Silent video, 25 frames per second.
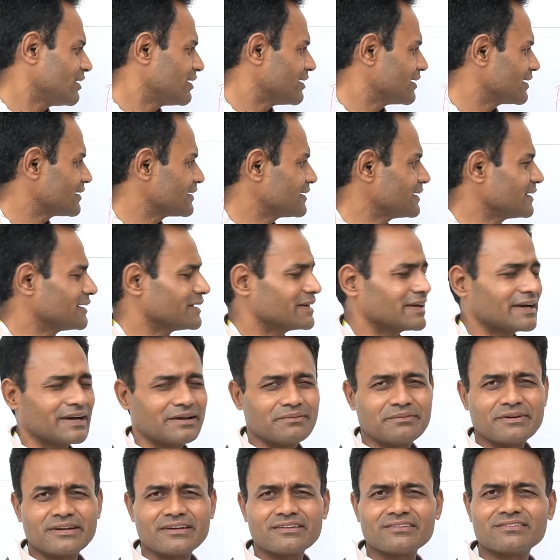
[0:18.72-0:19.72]
ఆల్రెడీ
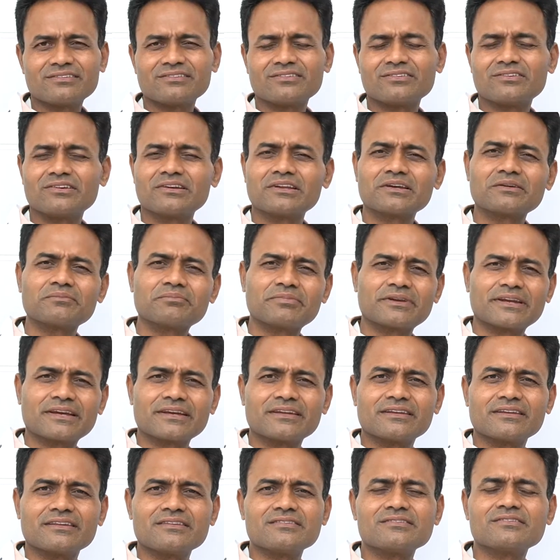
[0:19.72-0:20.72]
డయాబెటీస్ ఉన్న వాళ్ళకి
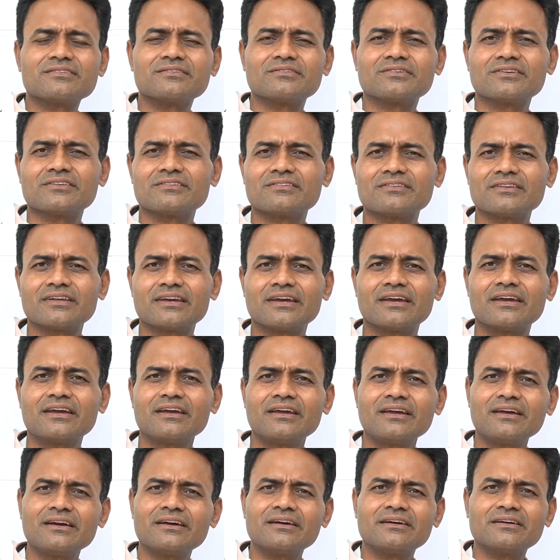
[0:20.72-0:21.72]
ప్రెగ్నెన్సీ వస్తే
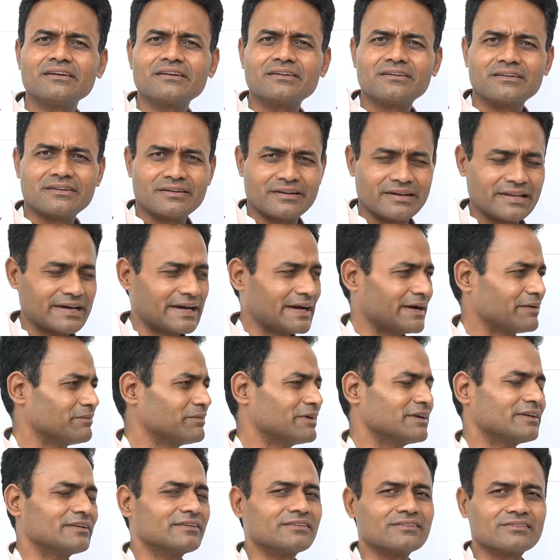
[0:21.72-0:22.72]

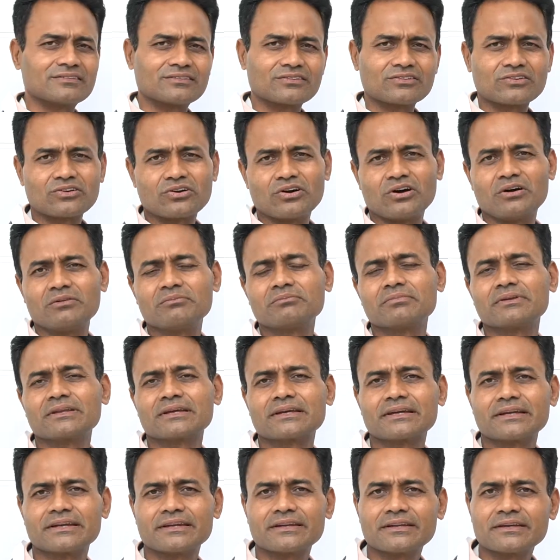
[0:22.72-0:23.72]
డయాబెటీస్
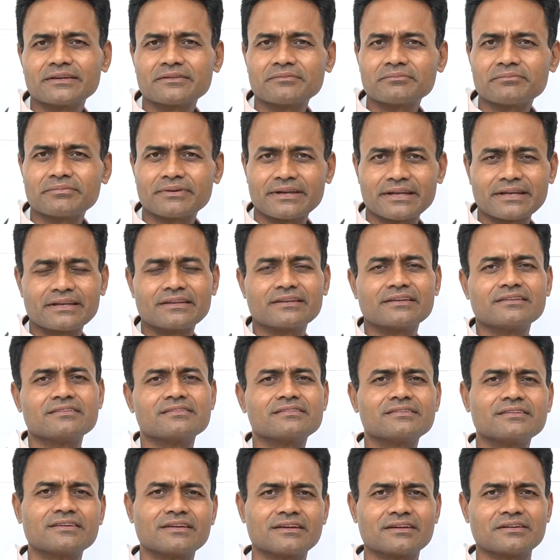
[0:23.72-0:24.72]
కాంప్లికేటింగ్
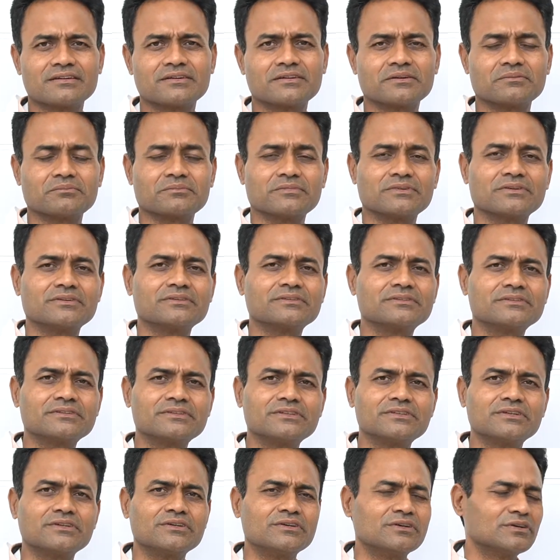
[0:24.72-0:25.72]
ప్రెగ్నెన్సీ అంటాం
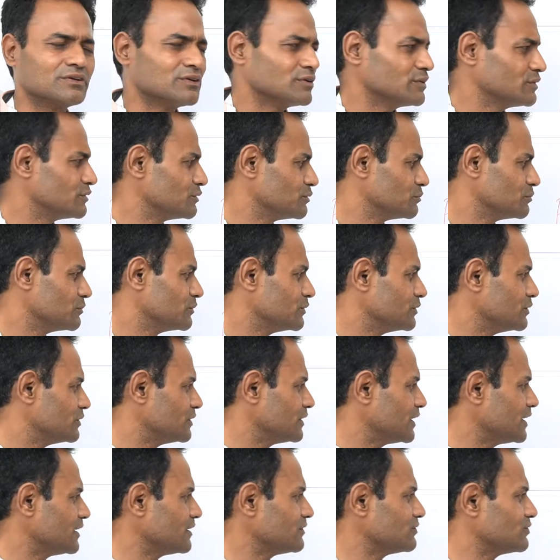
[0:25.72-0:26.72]

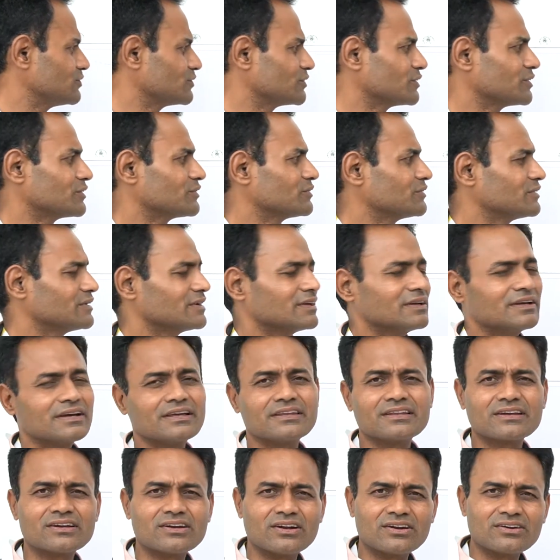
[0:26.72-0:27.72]
ముందే షుగర్ ఉండి
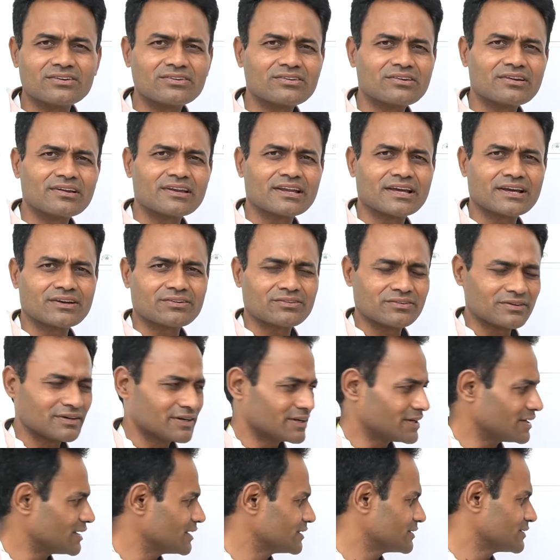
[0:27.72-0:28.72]
అది కంట్రోల్
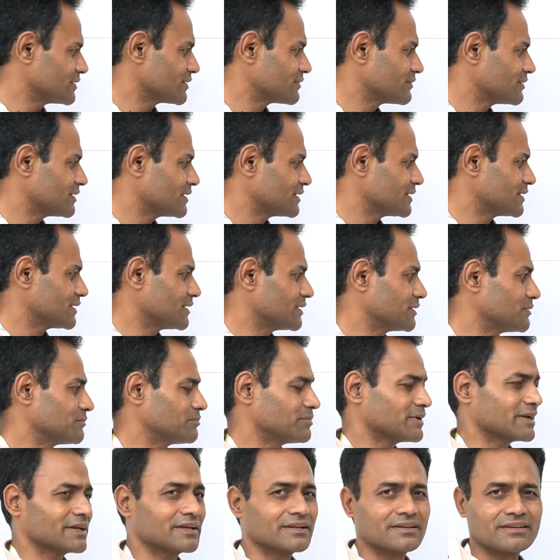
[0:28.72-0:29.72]
లేకుండా తర్వాత
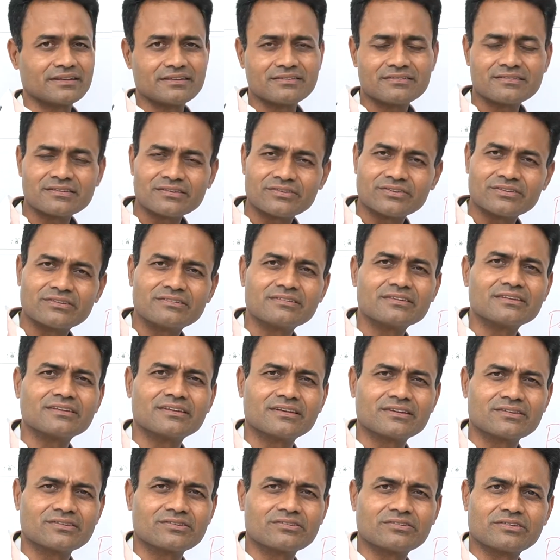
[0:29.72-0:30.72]
ప్రెగ్నెన్సీ
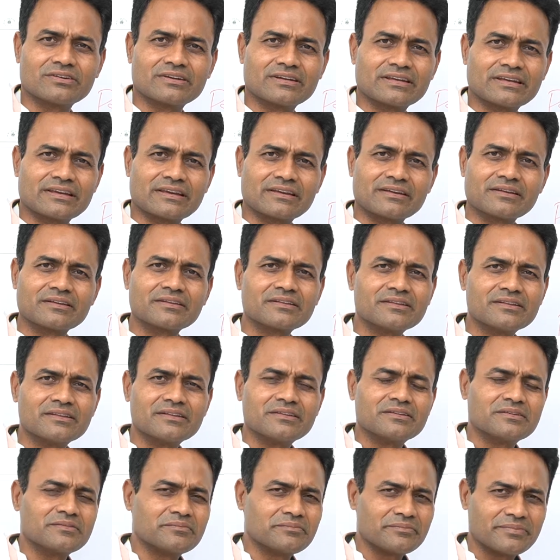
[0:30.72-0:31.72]
వచ్చిందనుకోండి
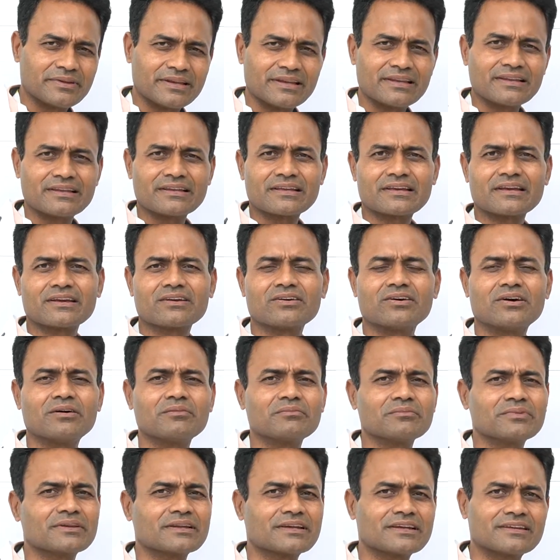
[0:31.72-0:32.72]
పిల్లలకి
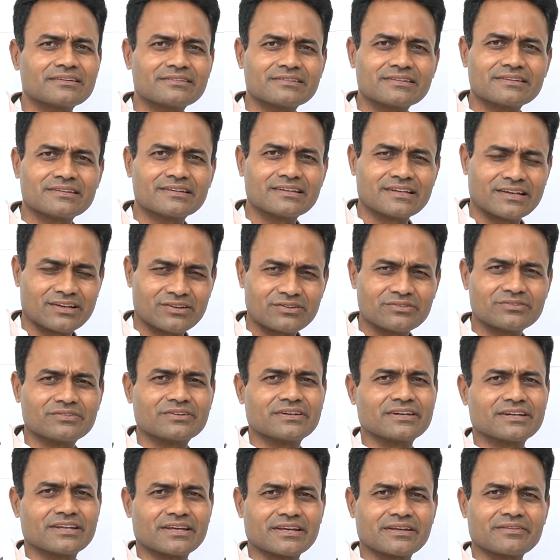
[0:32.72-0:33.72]
కాంప్లికేషన్లు
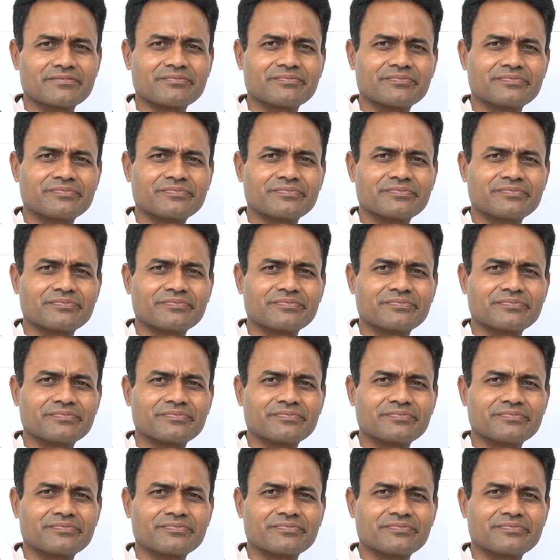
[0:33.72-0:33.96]
ఎక్కువ ఉంటాయి